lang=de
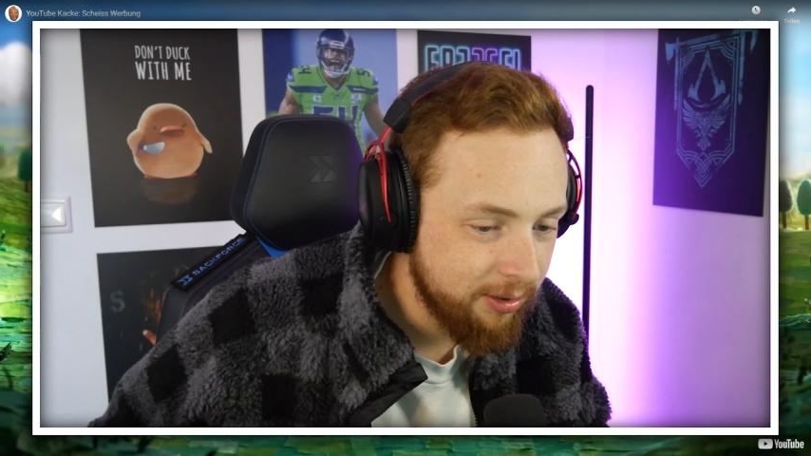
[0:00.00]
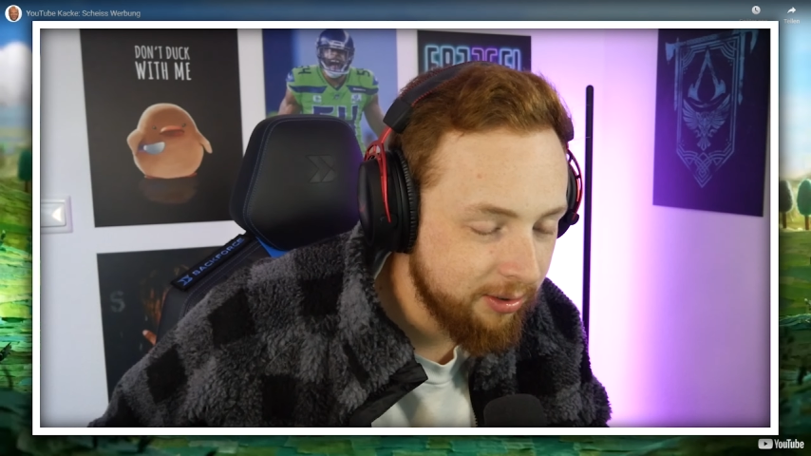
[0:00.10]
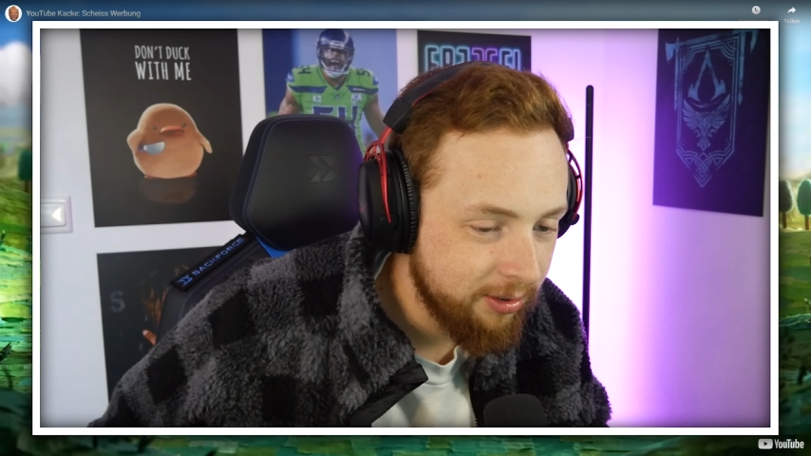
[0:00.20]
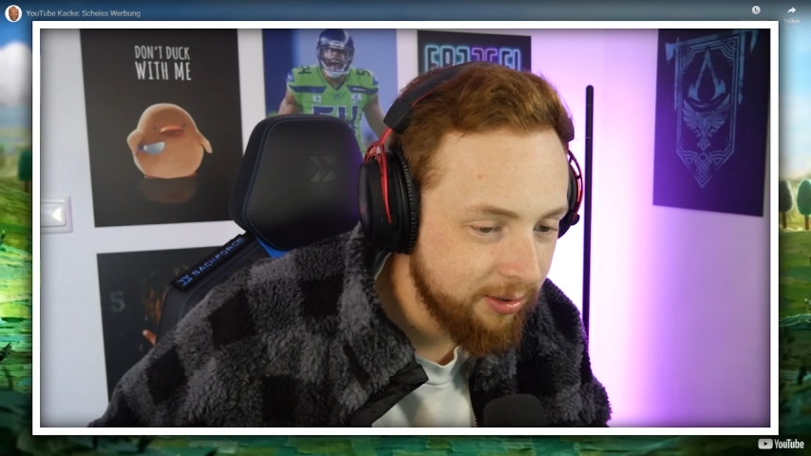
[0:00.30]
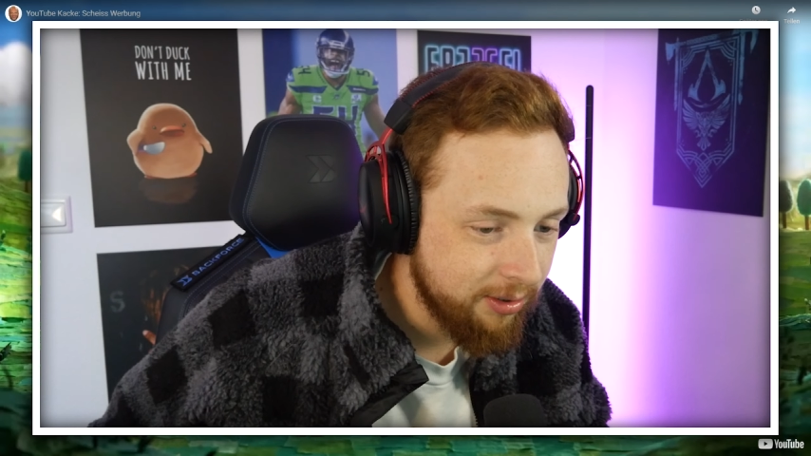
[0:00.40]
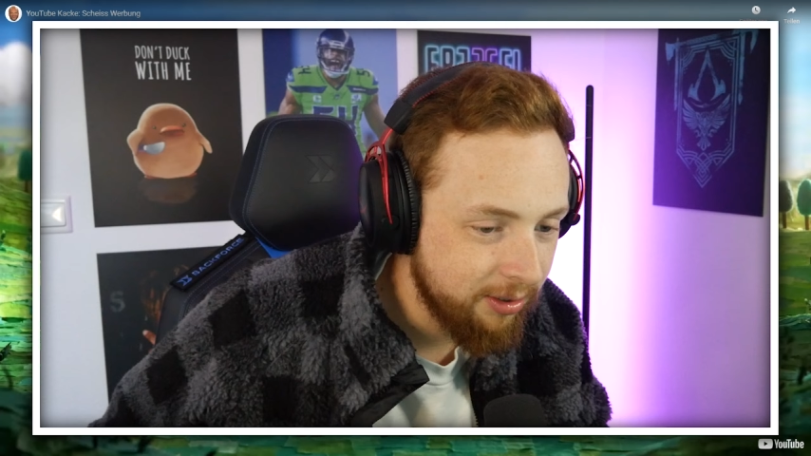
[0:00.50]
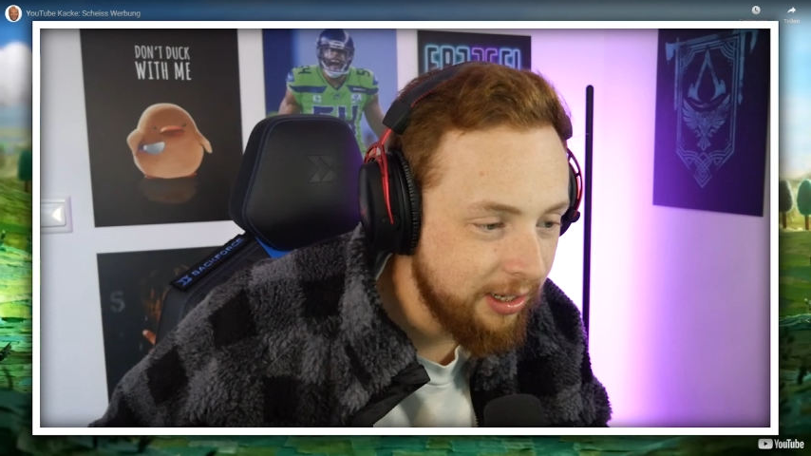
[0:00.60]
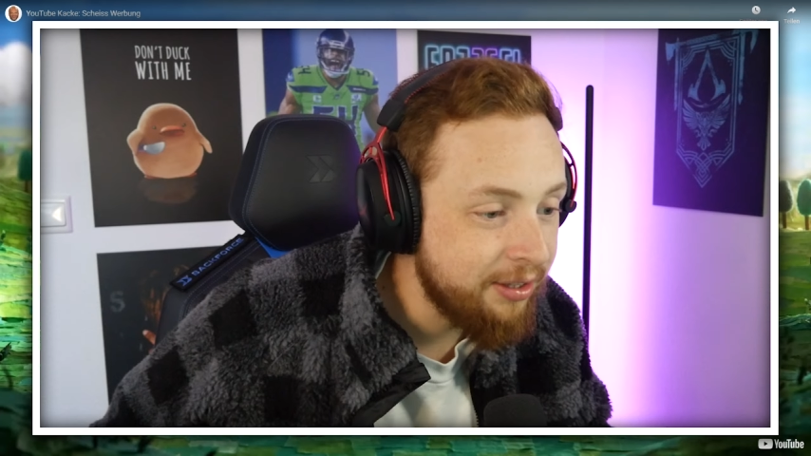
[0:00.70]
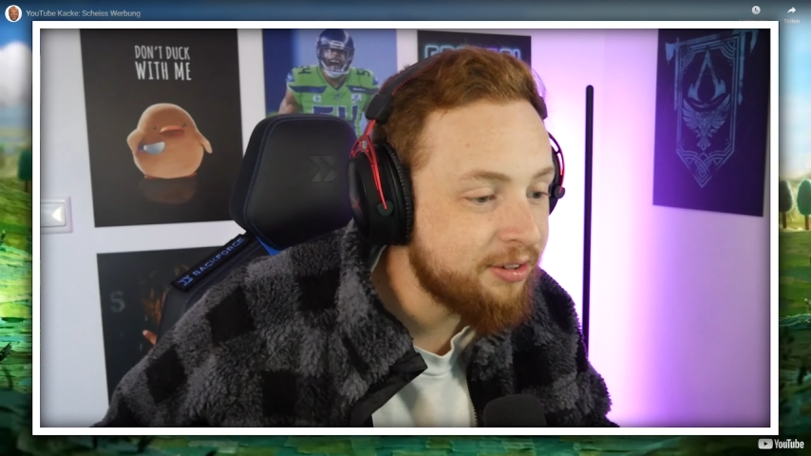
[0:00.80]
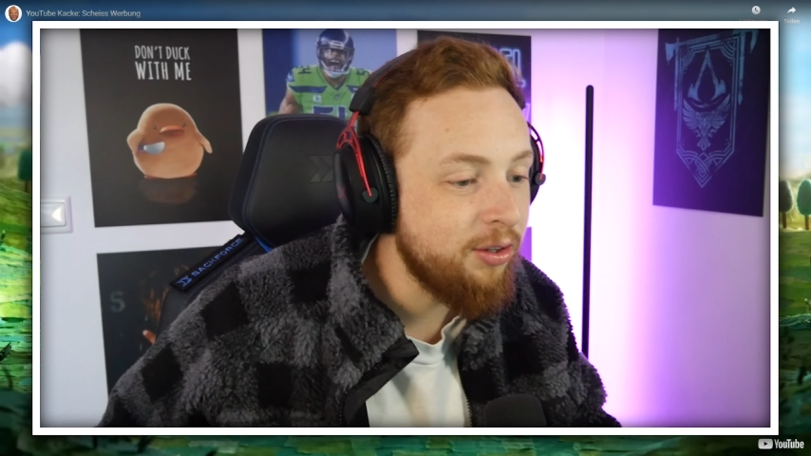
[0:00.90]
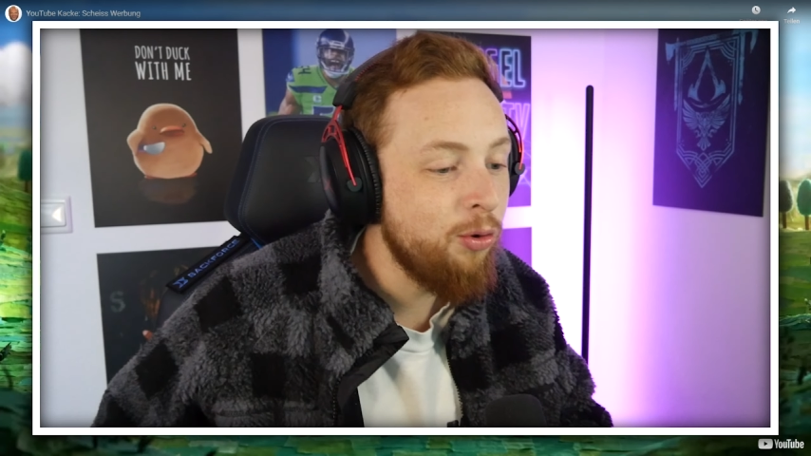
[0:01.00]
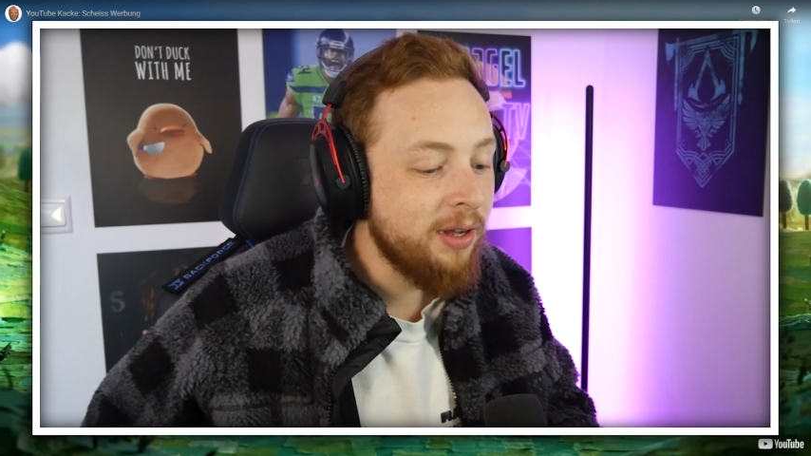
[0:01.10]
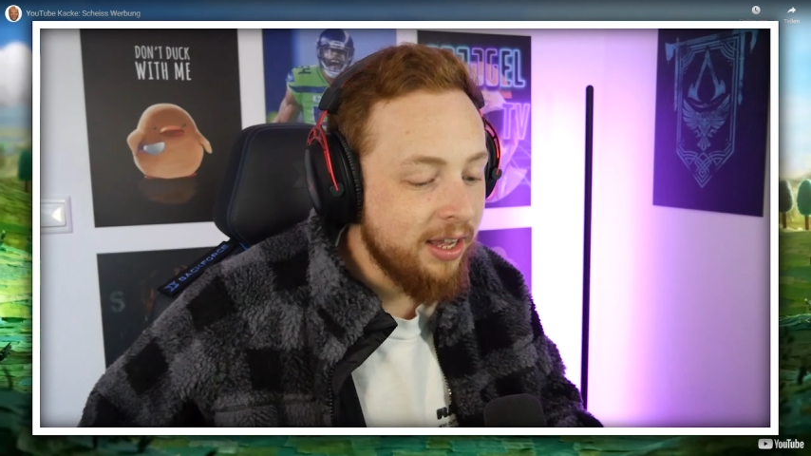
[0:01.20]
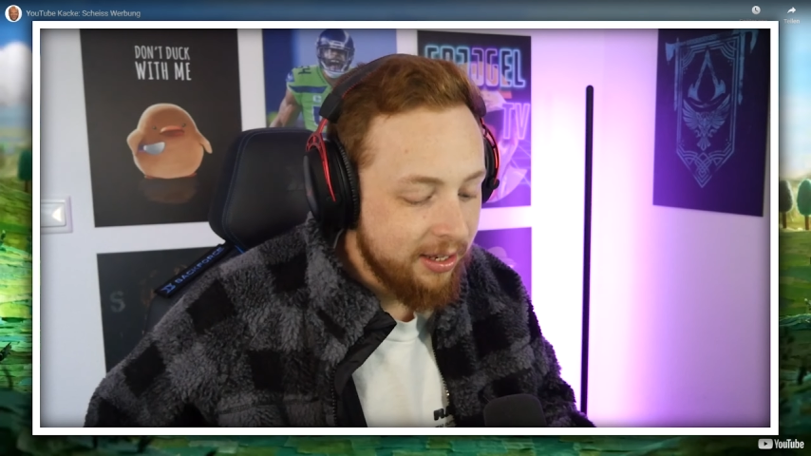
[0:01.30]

Nee, nee. Ist übel.